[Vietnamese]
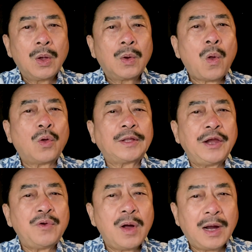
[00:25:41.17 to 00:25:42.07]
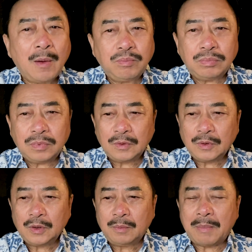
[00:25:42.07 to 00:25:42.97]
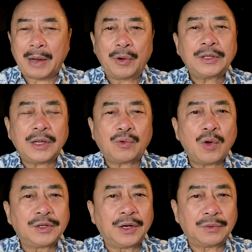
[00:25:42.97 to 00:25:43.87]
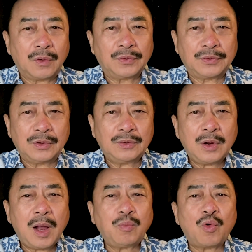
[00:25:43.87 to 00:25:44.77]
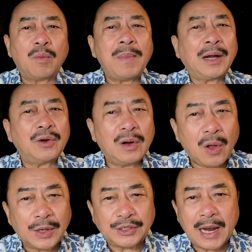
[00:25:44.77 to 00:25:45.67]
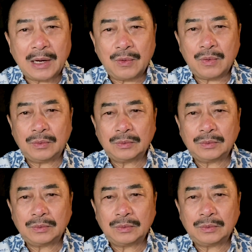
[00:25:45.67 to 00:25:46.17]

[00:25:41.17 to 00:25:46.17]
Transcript: Con thấy nó khóc, mà nói thiệt con nhìn con tưởng nó khóc, con mắt nó lòi ra luôn.